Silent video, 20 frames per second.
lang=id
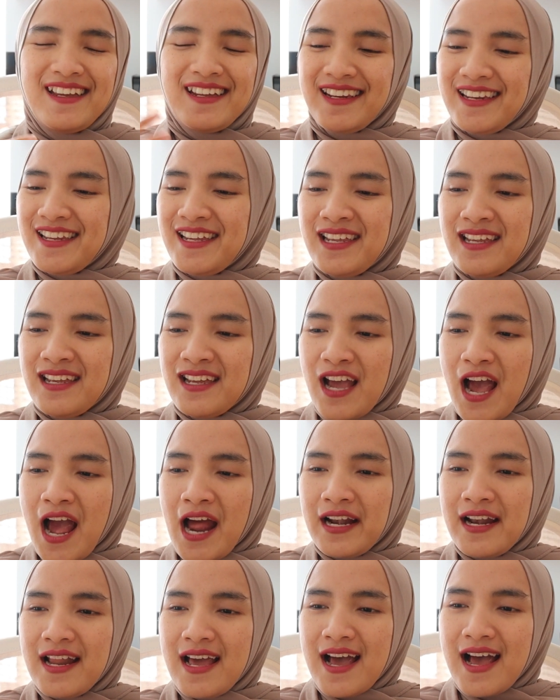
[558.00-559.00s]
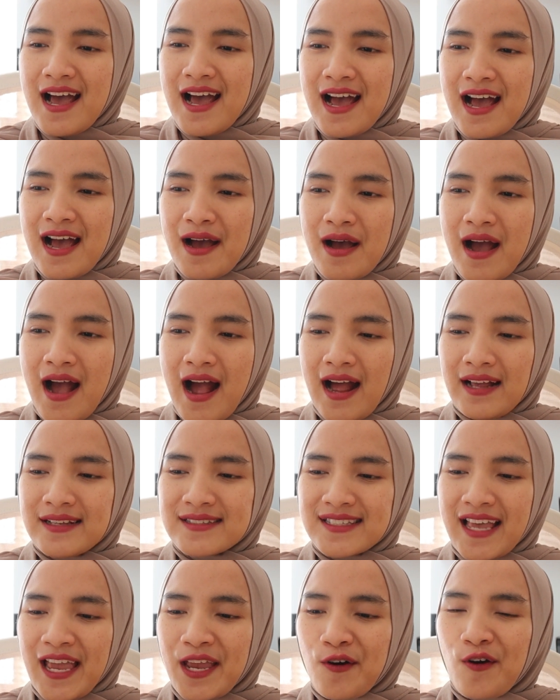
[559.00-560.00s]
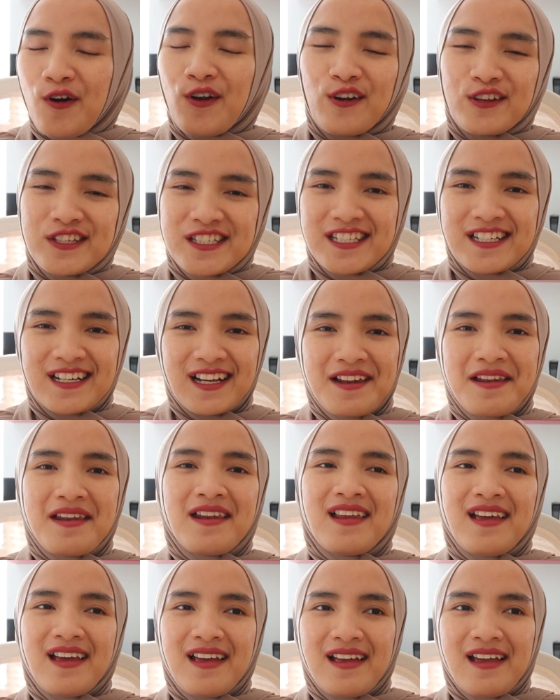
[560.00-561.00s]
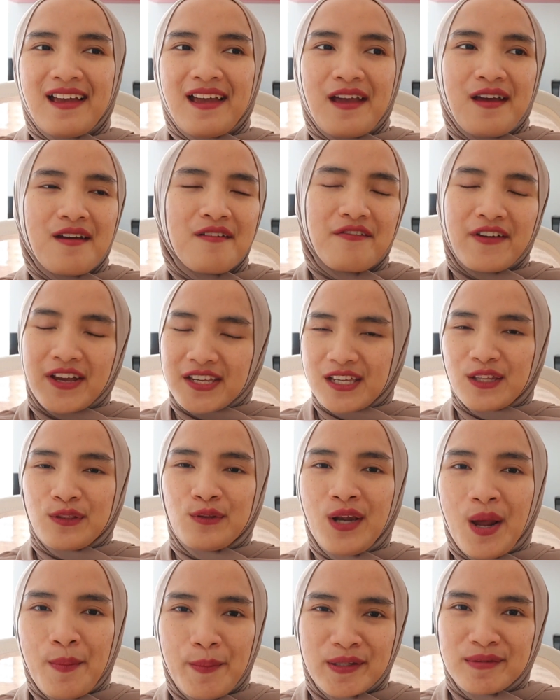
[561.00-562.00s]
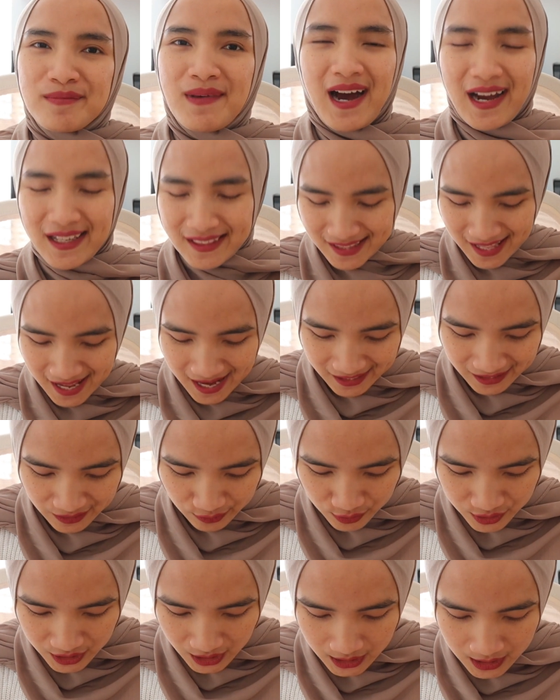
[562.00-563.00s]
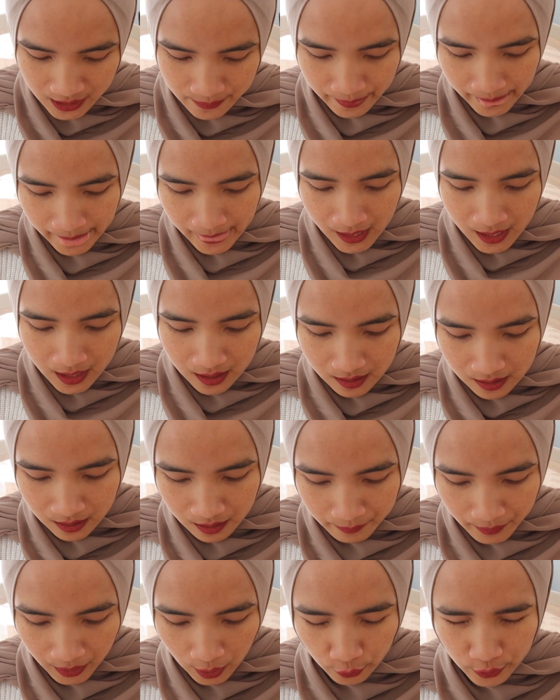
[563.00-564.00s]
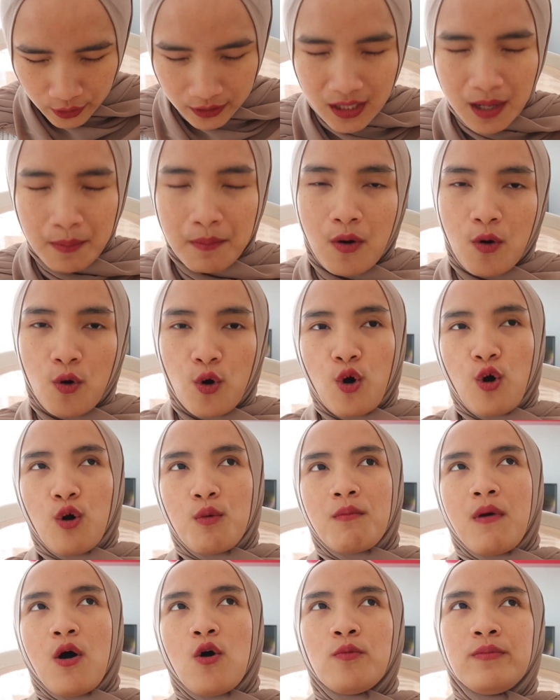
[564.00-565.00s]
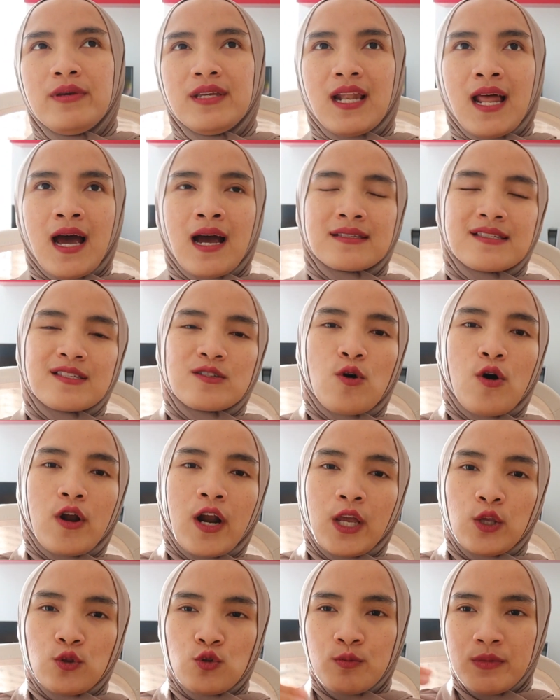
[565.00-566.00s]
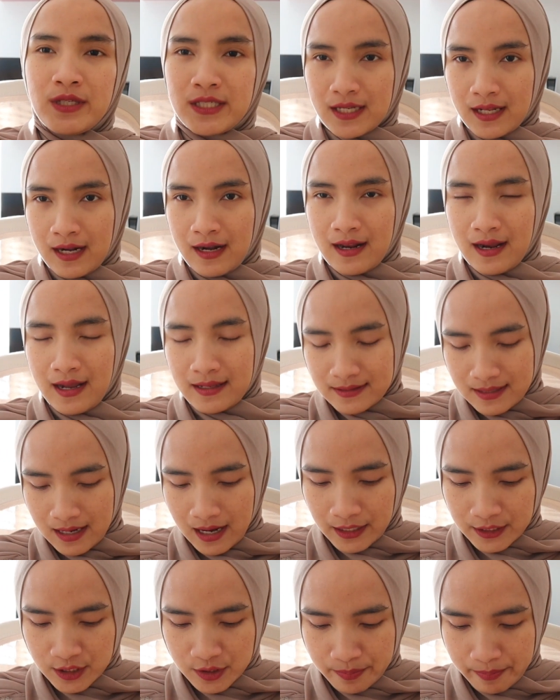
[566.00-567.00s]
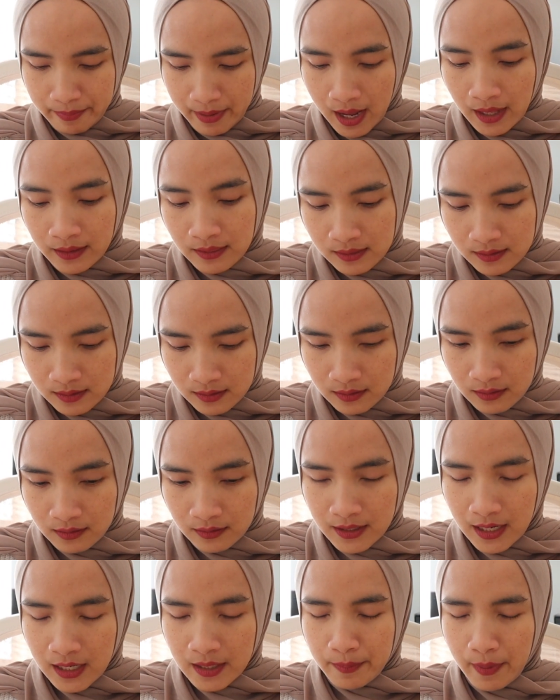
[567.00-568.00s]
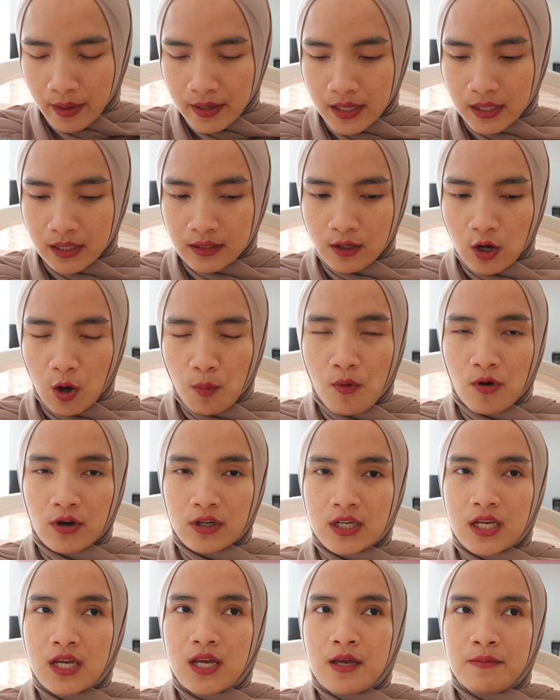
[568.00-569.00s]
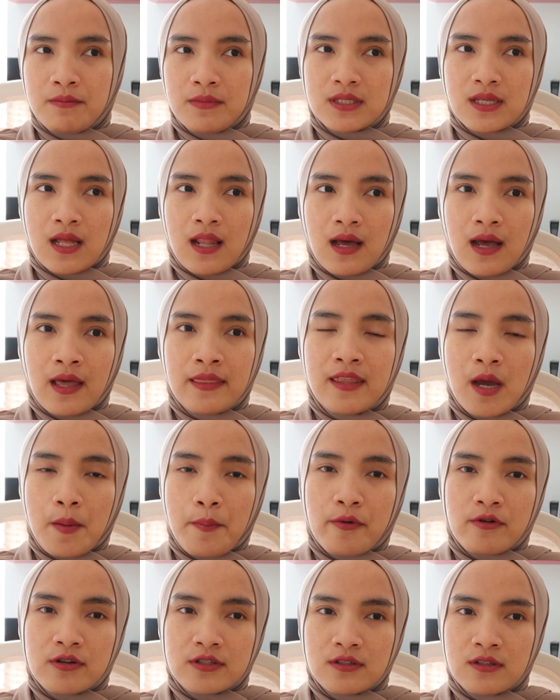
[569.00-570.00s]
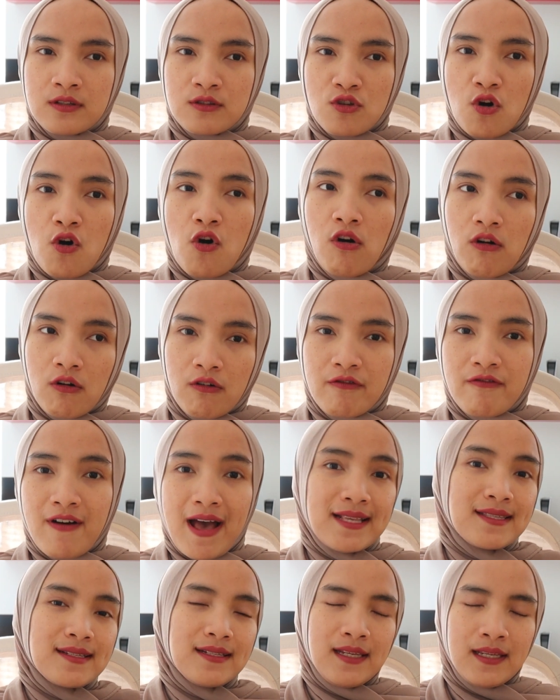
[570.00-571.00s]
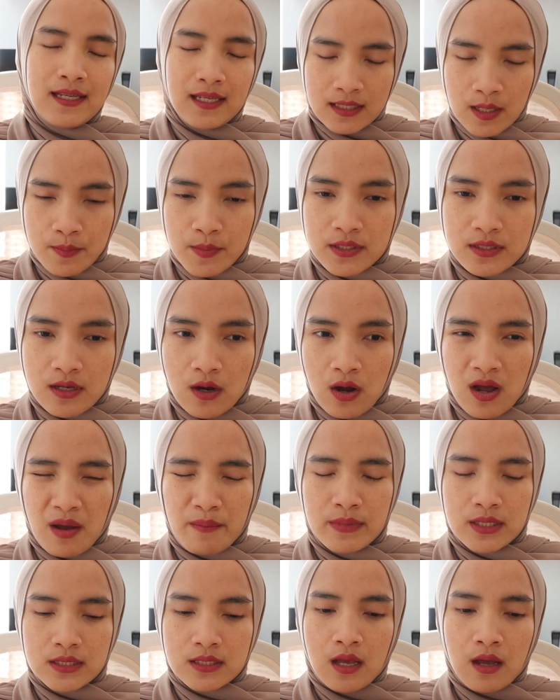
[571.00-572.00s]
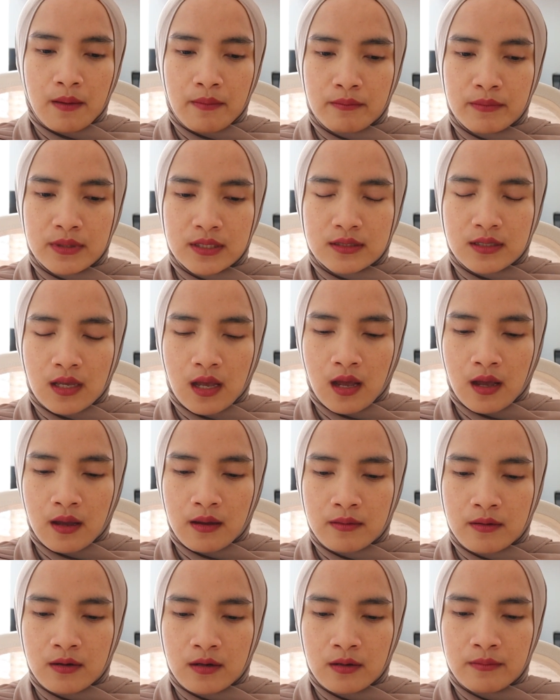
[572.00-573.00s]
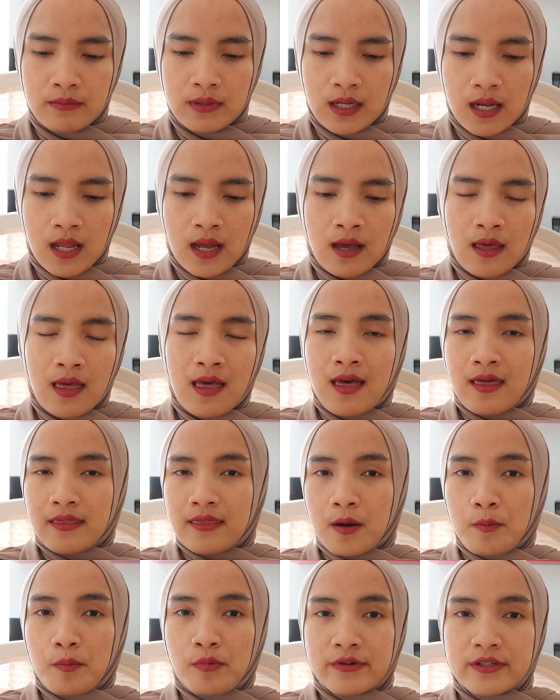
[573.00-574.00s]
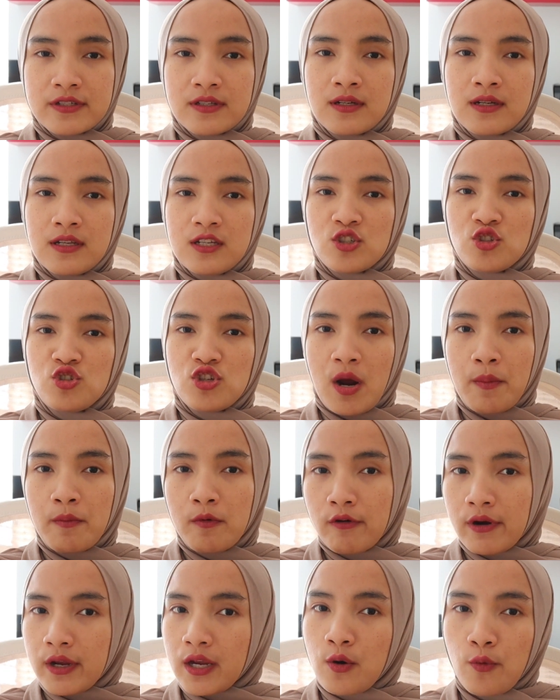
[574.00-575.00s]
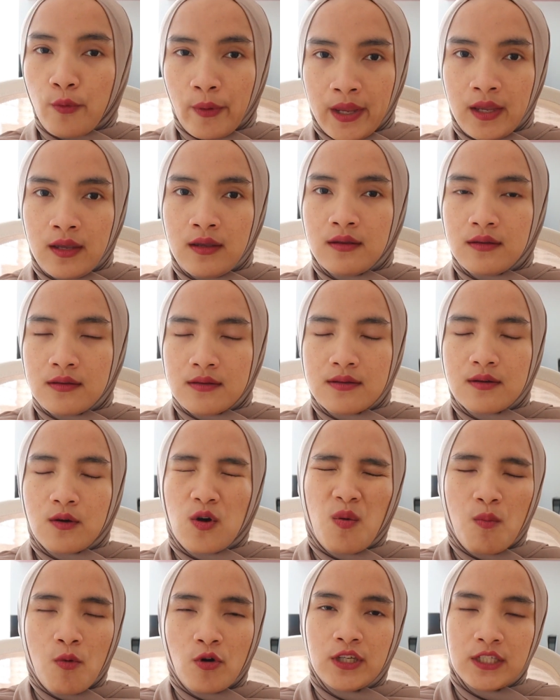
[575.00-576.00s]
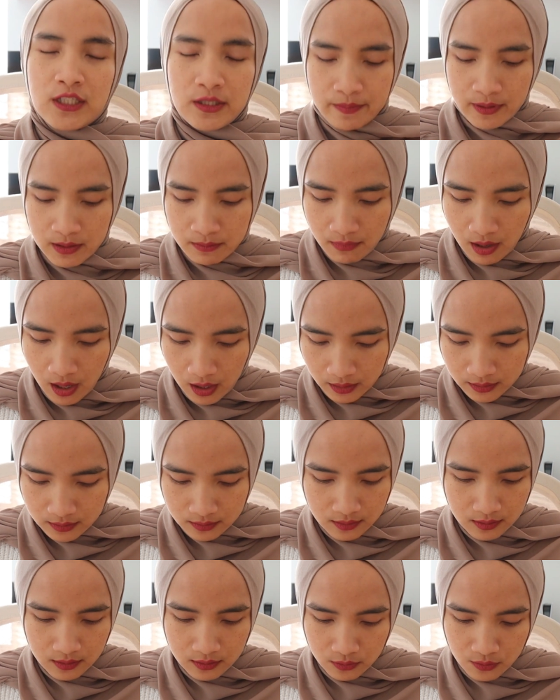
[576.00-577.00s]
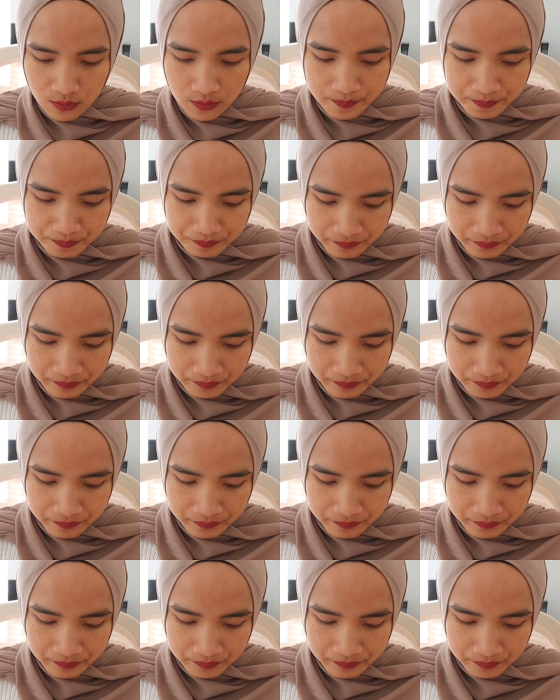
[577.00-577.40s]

ini ada psychological efeknya tuh dapat banget lah gitu jadi um, kalau kita mau mau bilang seseorang itu bicara dengan sangat cepat uh, daripada kita ngomong misalkan that person talk fastly kita bisa bisa bisa uh, bilang that person is jabbering away ngomongnya cepat banget gitu